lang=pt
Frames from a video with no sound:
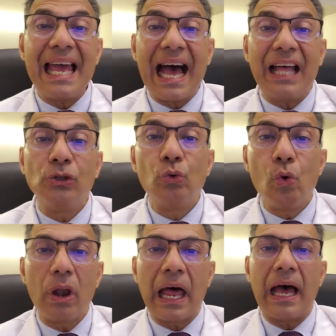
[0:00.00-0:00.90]

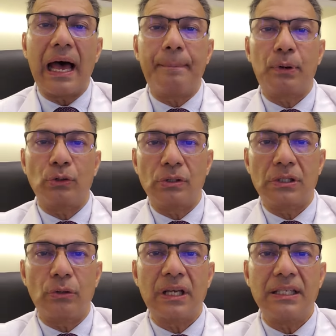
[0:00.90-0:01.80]
anula a
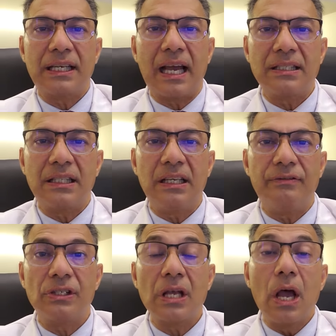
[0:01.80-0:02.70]
produção dos radicais
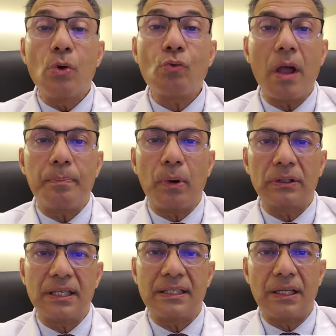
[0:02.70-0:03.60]
livres. Qual a
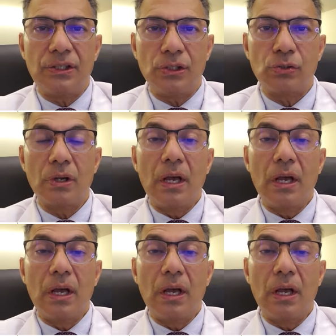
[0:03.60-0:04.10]
importância disso?